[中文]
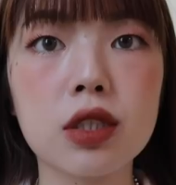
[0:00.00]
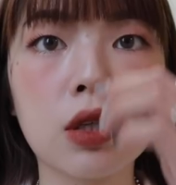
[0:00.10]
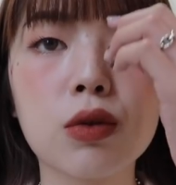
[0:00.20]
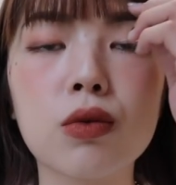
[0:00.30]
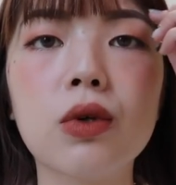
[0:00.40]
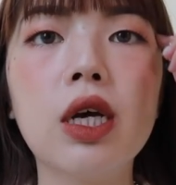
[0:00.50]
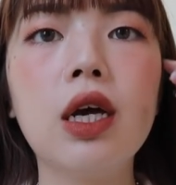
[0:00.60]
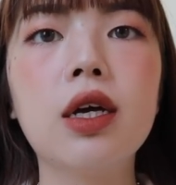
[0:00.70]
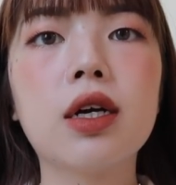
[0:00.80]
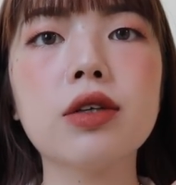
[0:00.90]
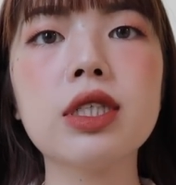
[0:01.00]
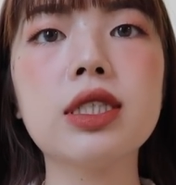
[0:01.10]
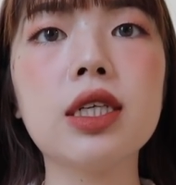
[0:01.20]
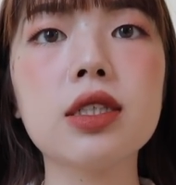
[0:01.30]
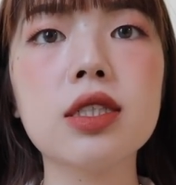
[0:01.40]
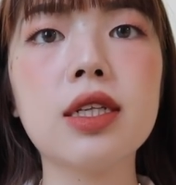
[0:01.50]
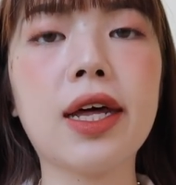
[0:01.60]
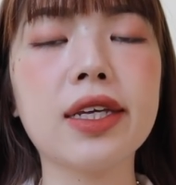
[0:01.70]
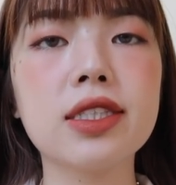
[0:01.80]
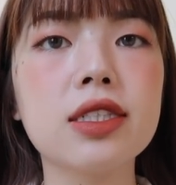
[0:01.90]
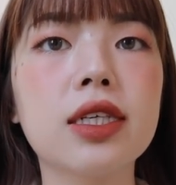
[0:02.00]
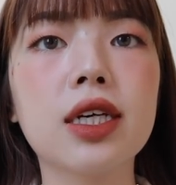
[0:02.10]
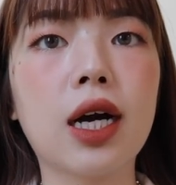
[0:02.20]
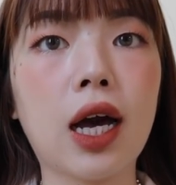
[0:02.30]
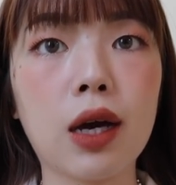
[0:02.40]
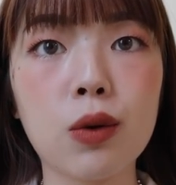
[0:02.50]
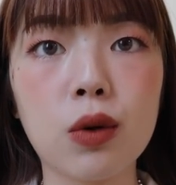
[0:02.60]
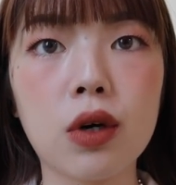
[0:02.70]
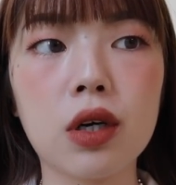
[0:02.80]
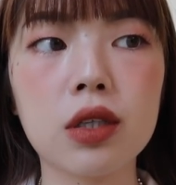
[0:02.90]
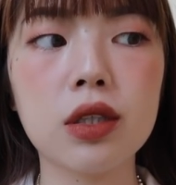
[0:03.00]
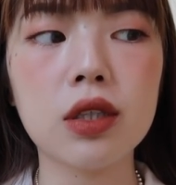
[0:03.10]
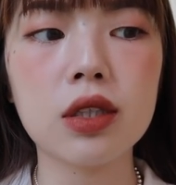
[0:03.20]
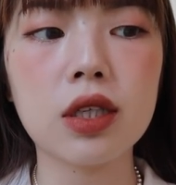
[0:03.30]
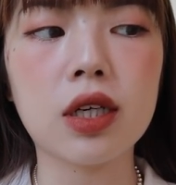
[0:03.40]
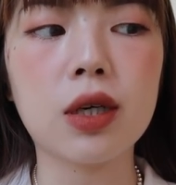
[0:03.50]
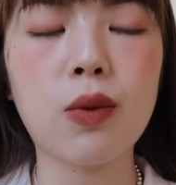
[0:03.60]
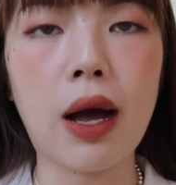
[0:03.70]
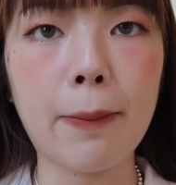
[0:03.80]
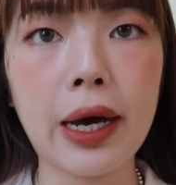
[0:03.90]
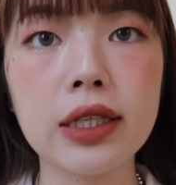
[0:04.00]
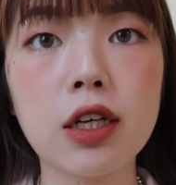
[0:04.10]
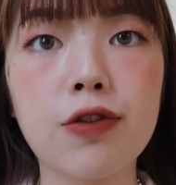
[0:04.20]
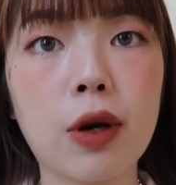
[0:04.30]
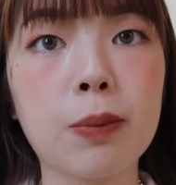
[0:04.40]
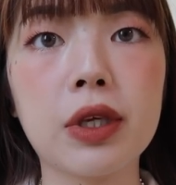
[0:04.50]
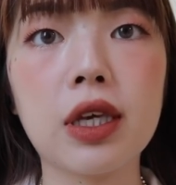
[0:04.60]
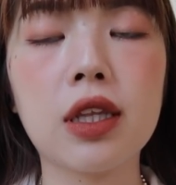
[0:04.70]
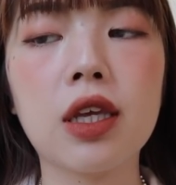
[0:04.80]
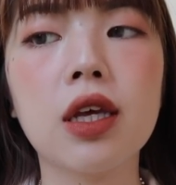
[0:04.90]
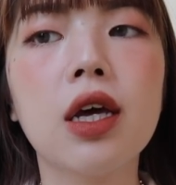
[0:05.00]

程度。然后这件是来自一个韩国的网拍叫 From Beginning。